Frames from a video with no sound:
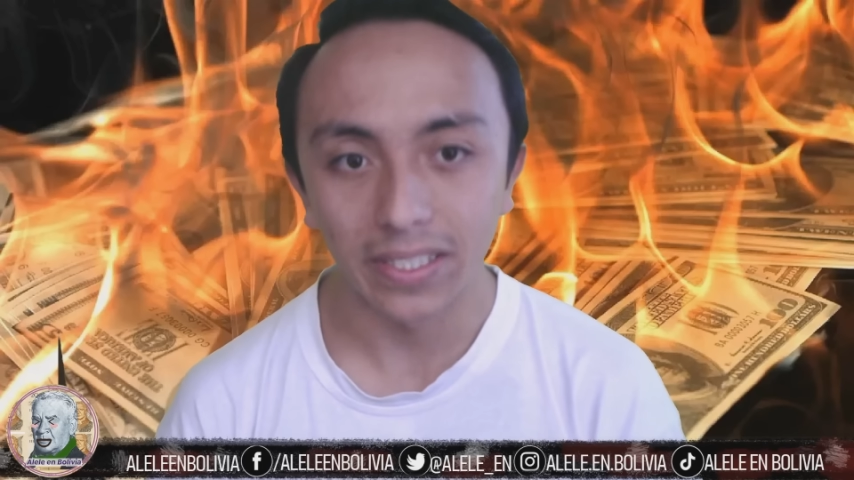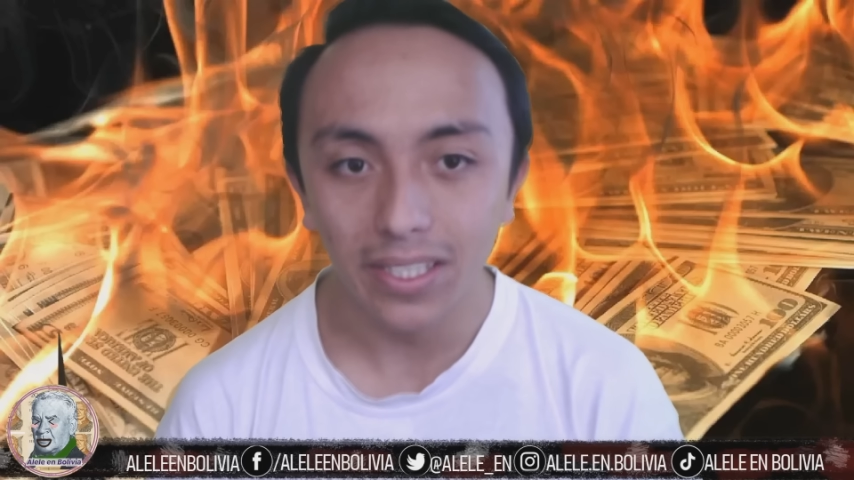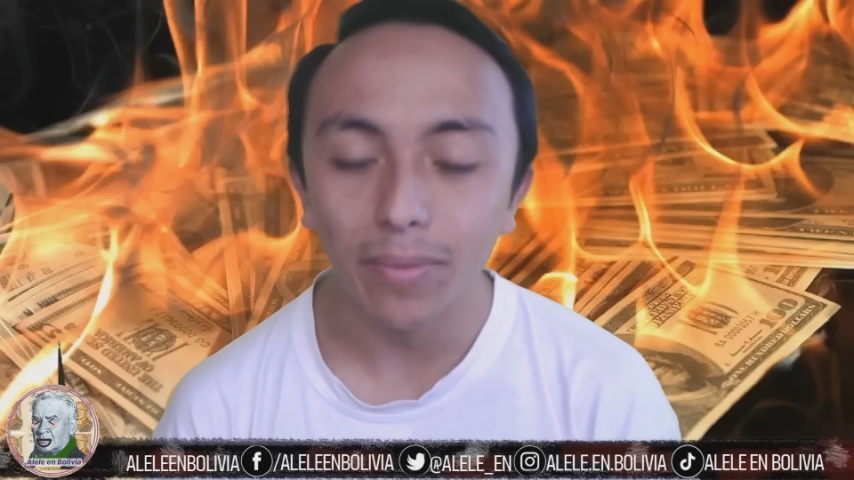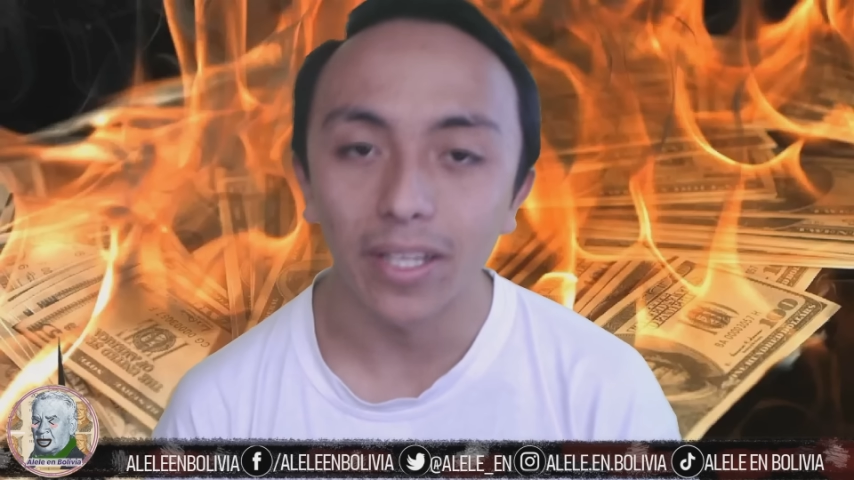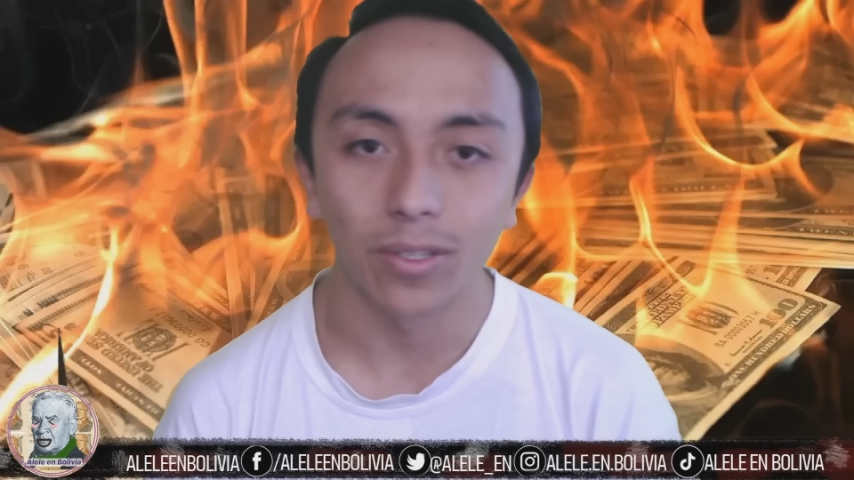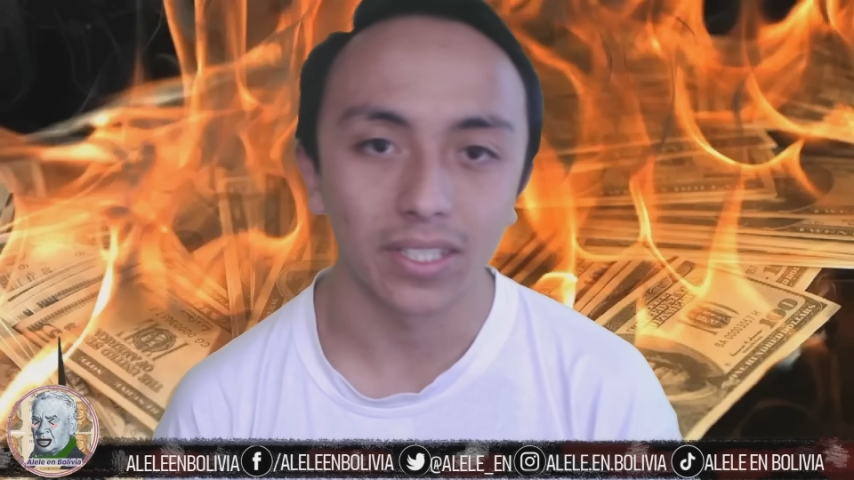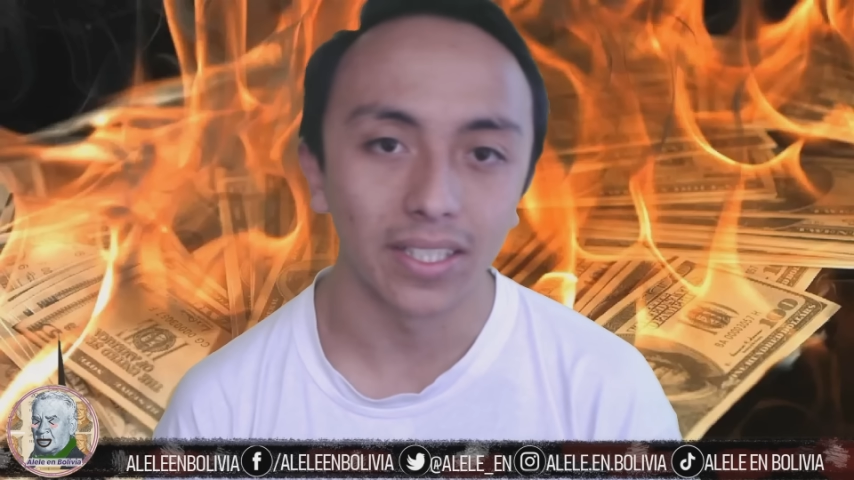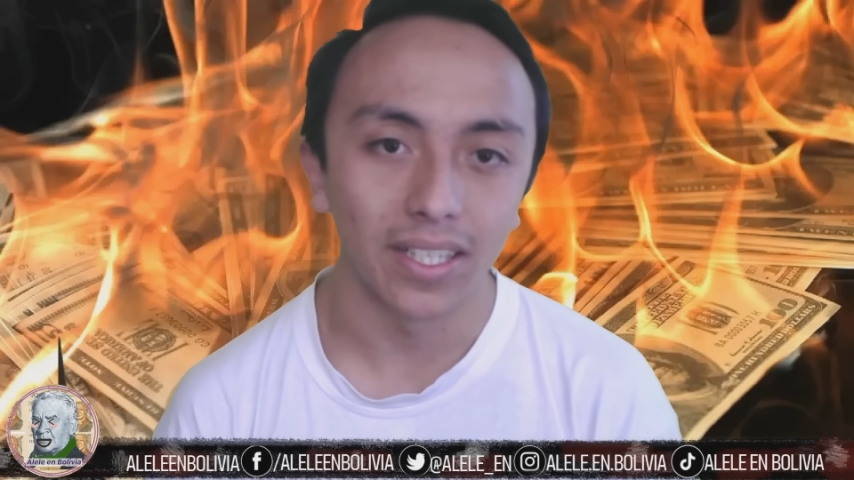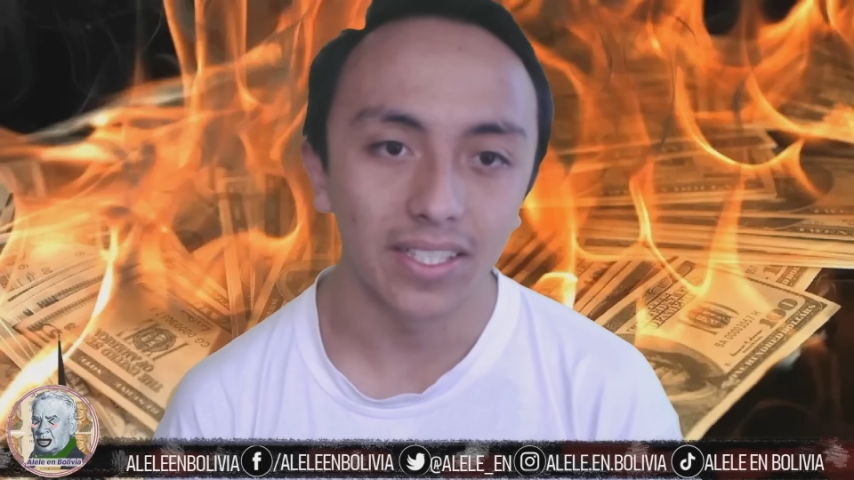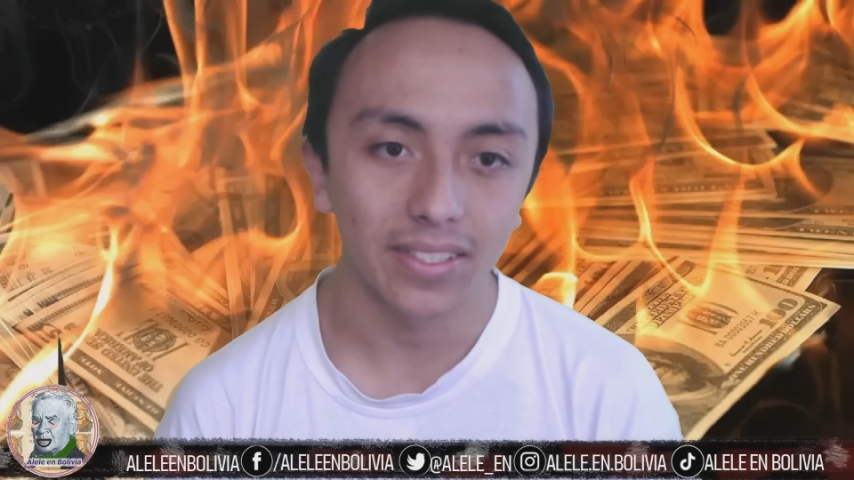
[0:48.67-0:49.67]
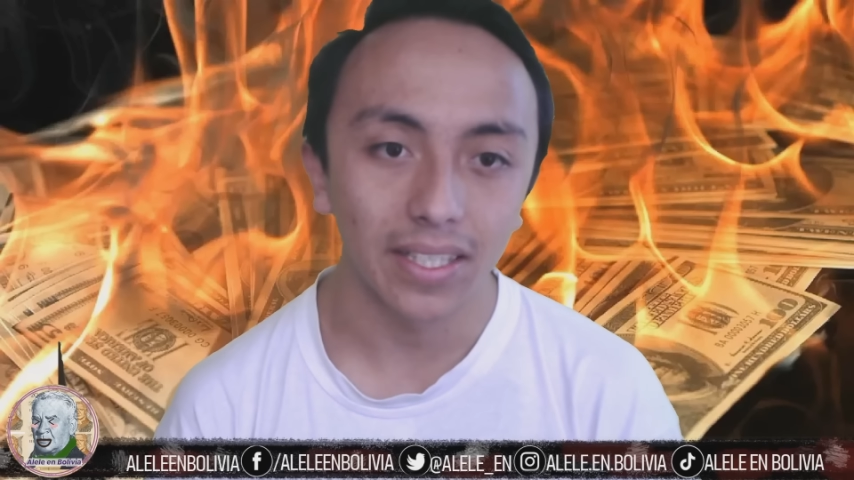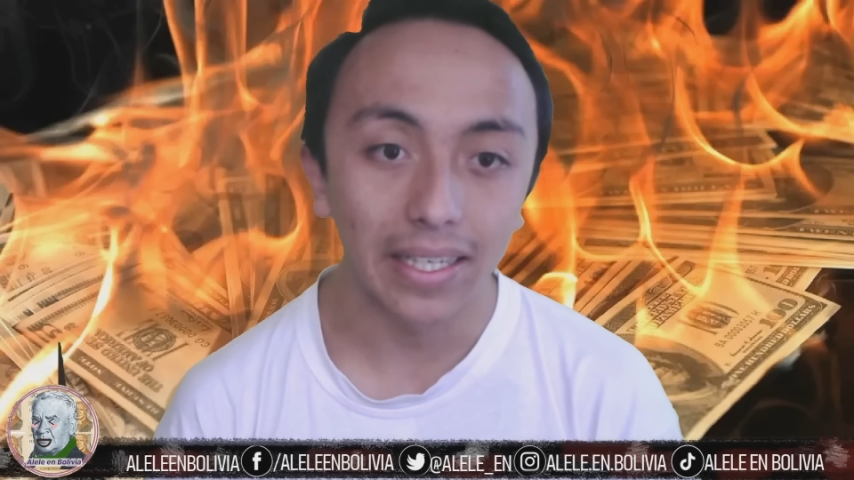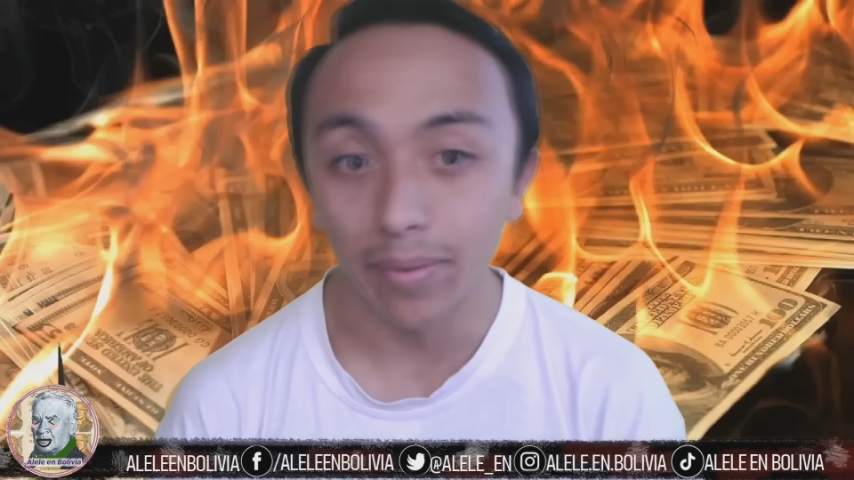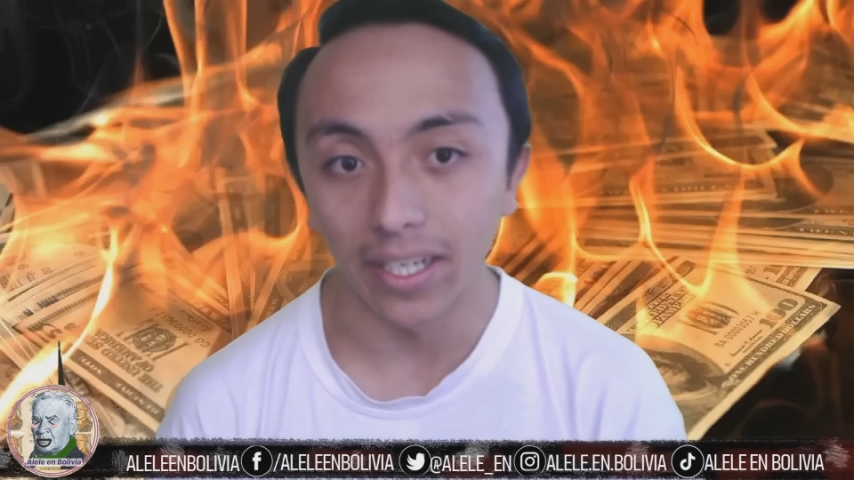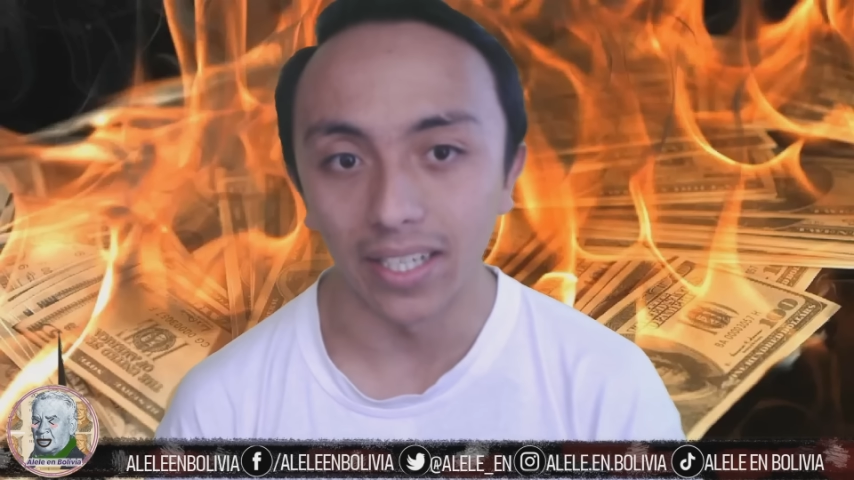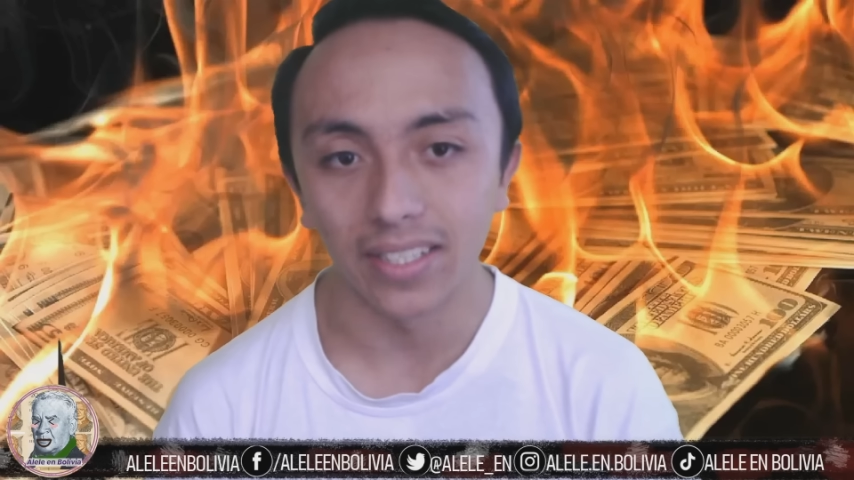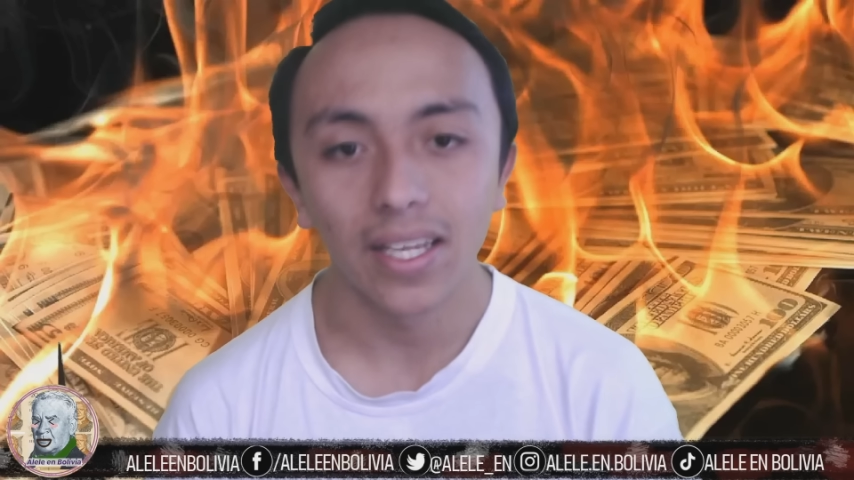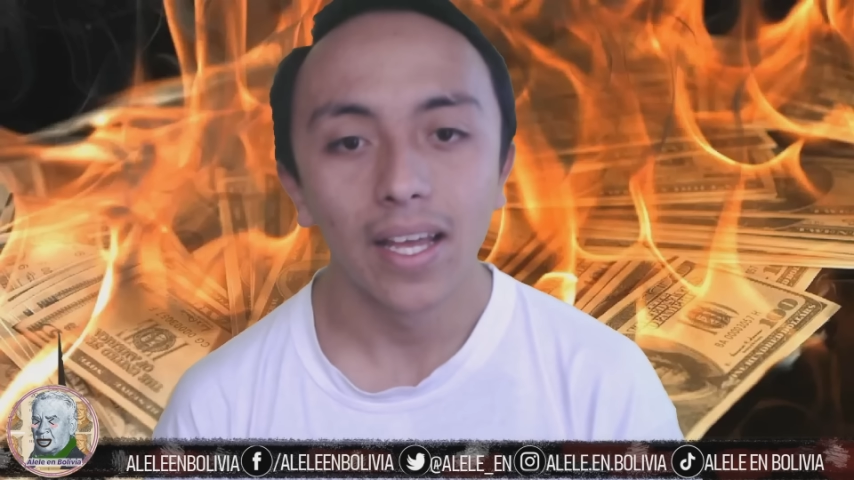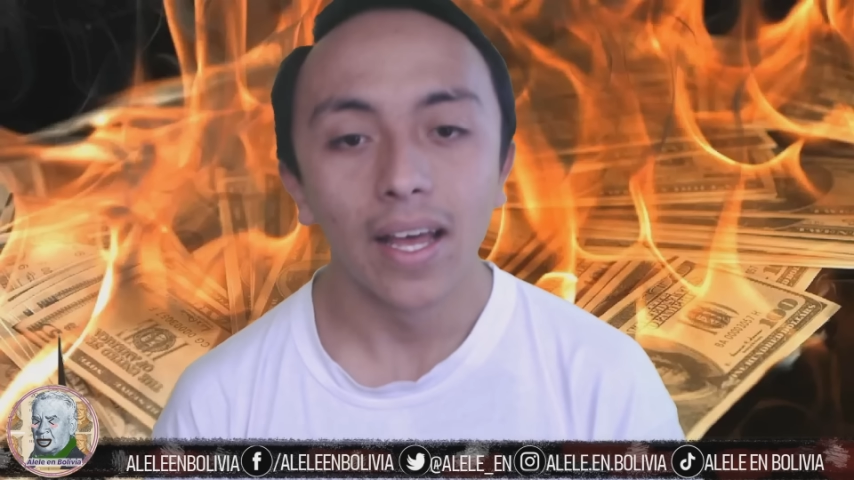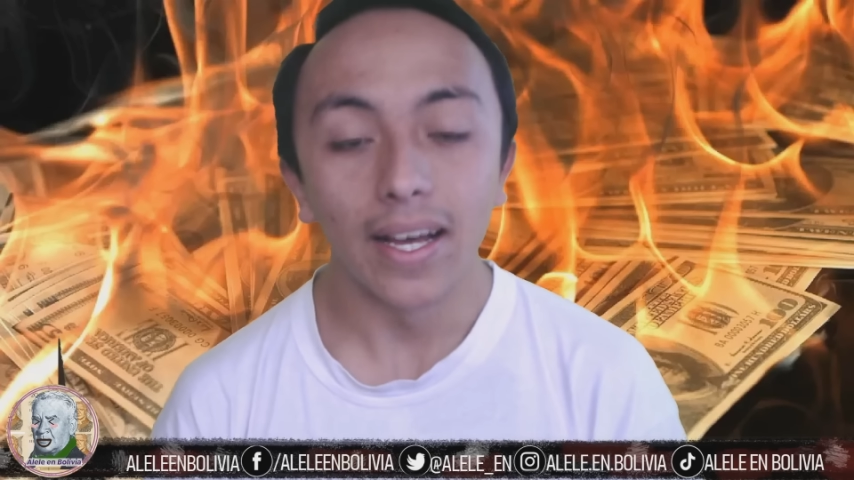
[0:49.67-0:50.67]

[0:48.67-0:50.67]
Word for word: encima de los canales liberales.